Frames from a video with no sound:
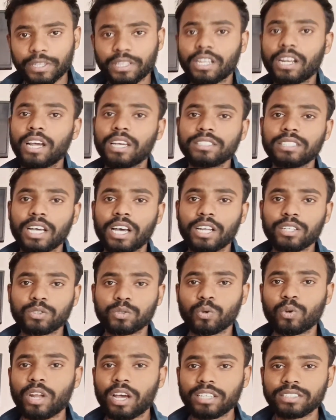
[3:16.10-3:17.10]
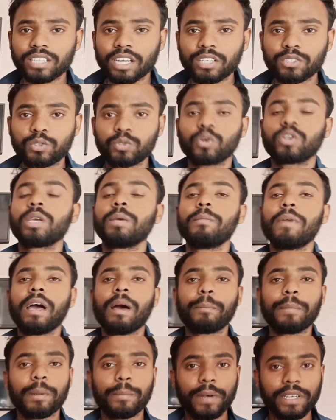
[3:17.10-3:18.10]
पंद्रह हज़ार सोलह हज़ार जो कि
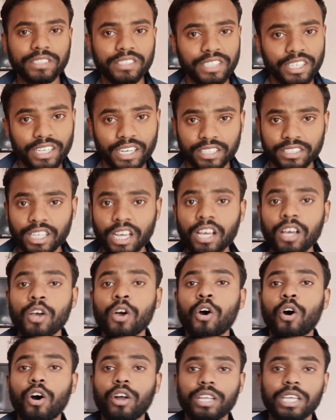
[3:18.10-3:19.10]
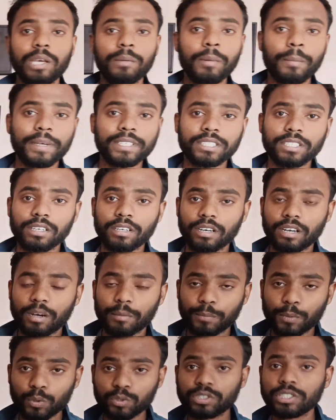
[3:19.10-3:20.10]
मैं अपने पास नहीं रखता और ये मेरे पास
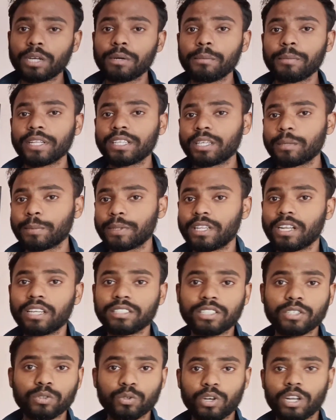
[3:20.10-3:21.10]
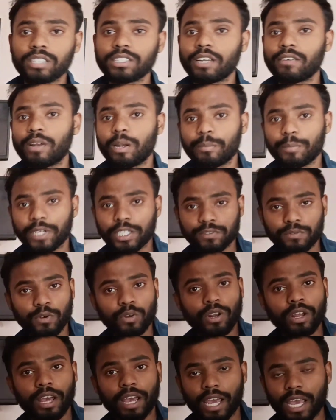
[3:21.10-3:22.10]
पूछना भी मत कि पंद्रह हज़ार सोलह हज़ार वाला पी
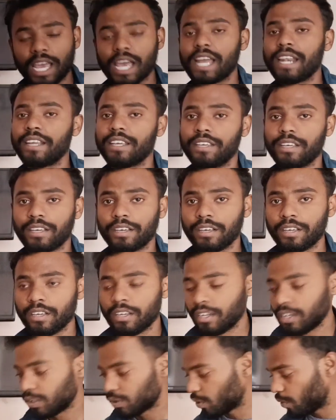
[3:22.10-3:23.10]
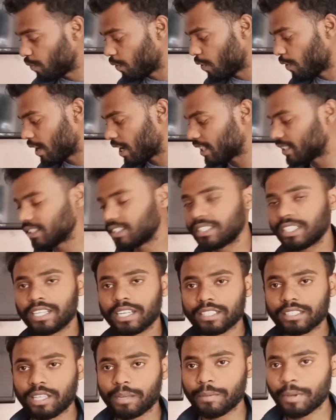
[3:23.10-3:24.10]
है या नहीं है तो वो वाला चीज़
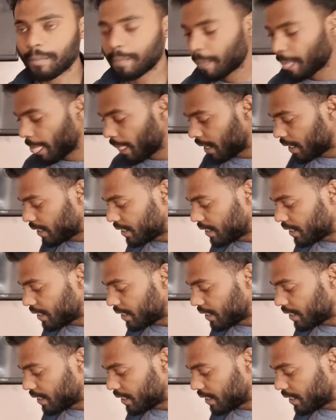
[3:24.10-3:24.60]
नहीं रखता मैं